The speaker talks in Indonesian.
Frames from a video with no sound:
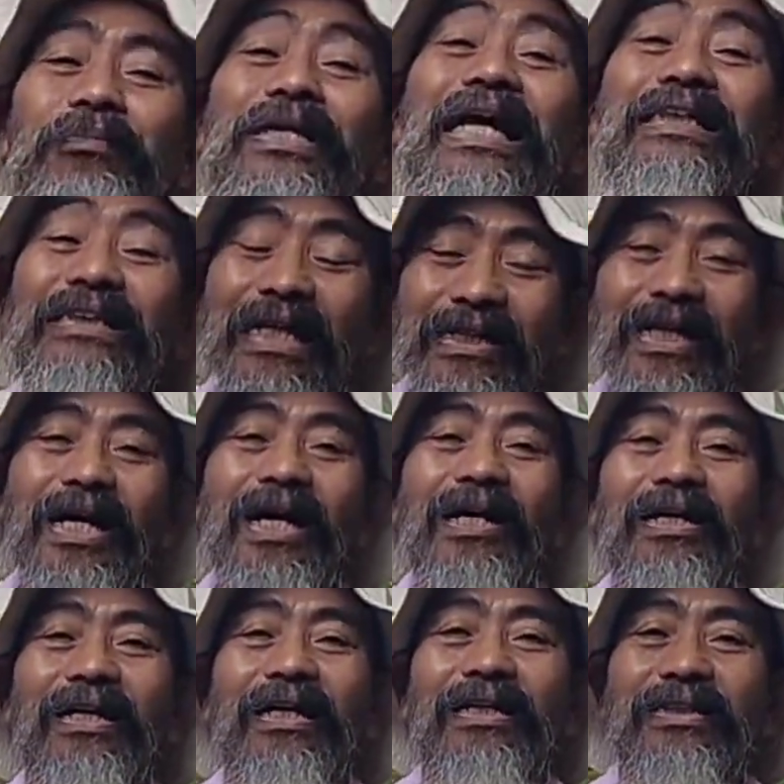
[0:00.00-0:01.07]
biasanya
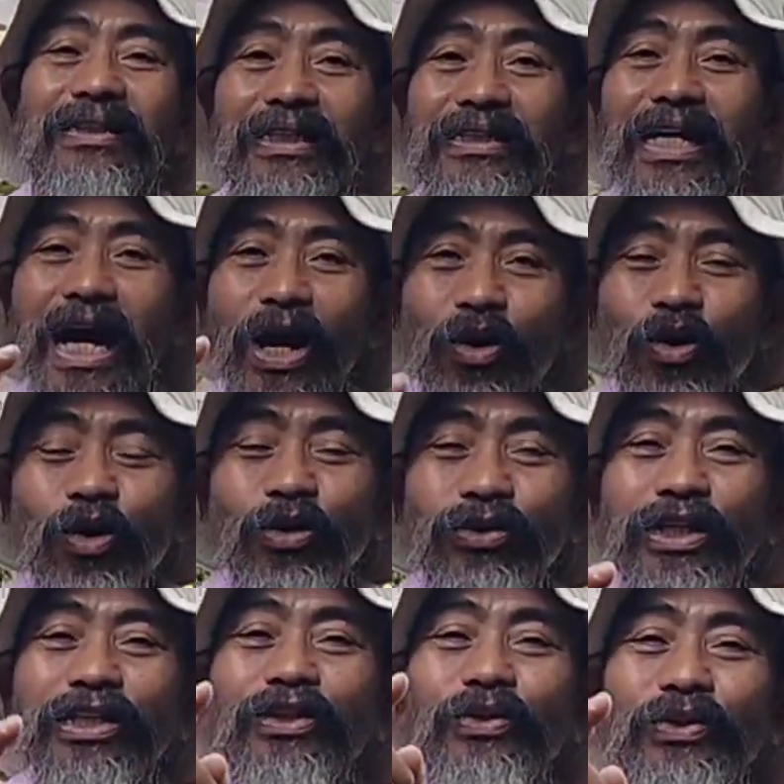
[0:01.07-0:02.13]

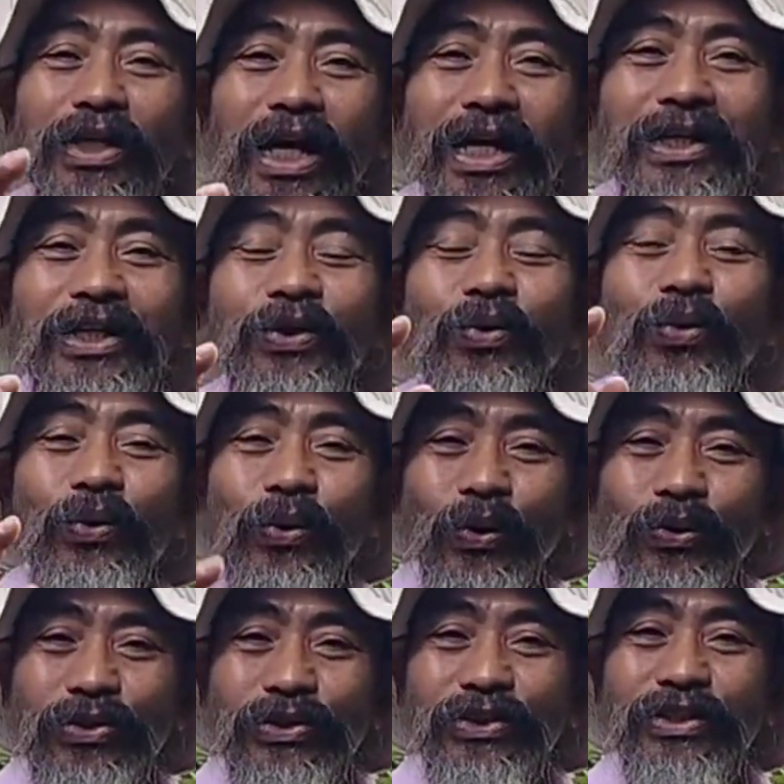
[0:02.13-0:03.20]
sejauh tentunya
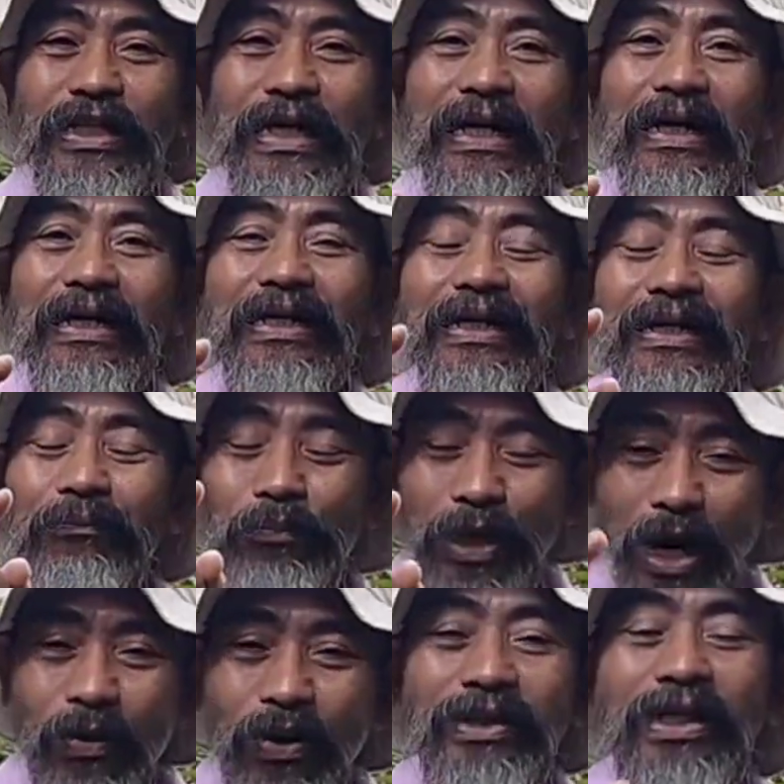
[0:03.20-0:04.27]
diurus perawatannya Pak.
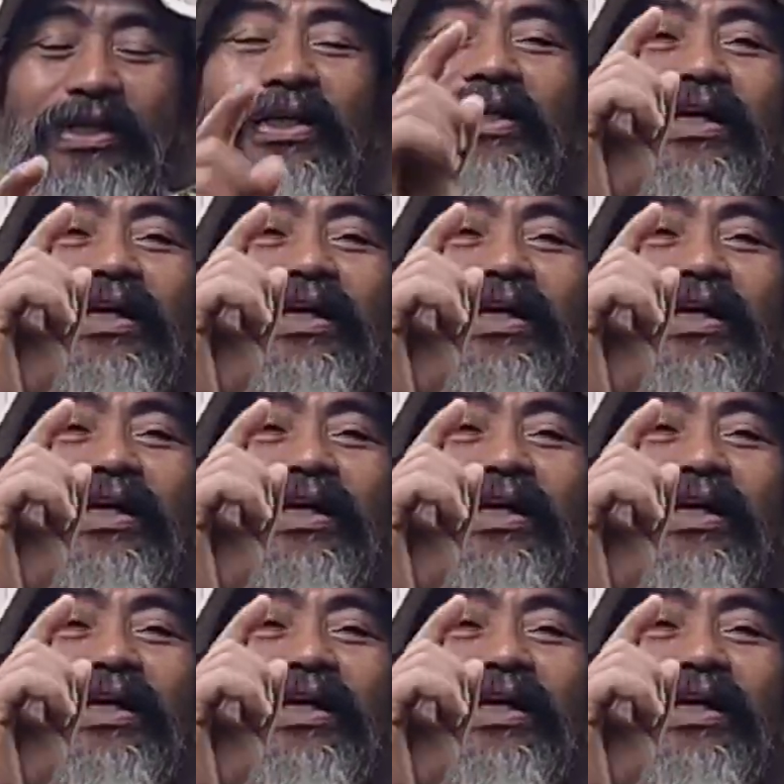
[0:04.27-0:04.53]
Perawatannya